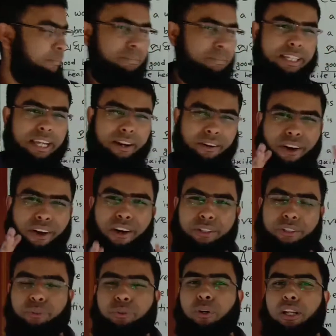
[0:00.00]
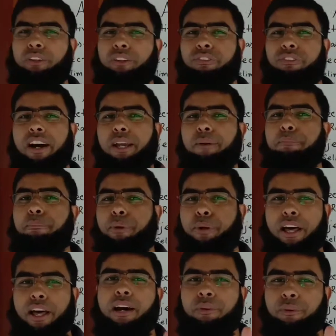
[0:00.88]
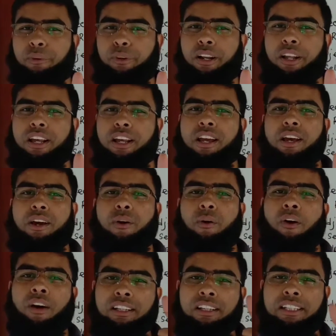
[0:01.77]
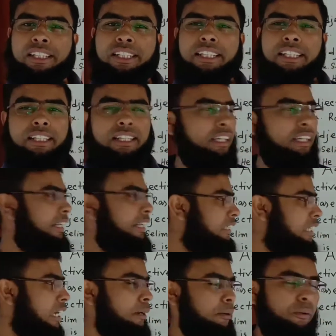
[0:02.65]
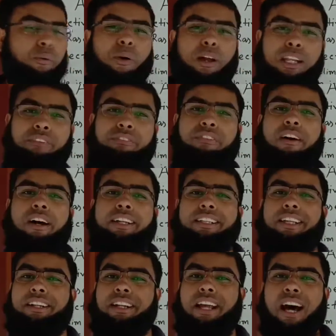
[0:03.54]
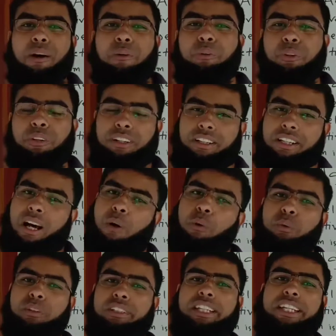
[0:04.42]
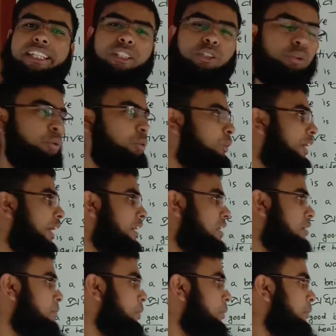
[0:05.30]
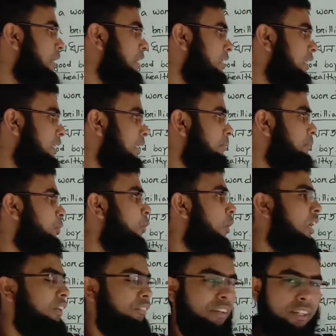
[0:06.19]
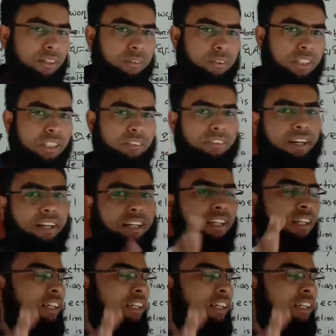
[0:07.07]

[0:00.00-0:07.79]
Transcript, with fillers: ক্যান ক্যানট কোয়ালিফাই প্রোনাউন অনলি ইট ক্যান কোয়ালিফাই দ্য নাউন নাউনকেই শুধু কি অ্যাক্টিভিটিভ অ্যাজেটিভ কোয়ালিফাই করতে পারে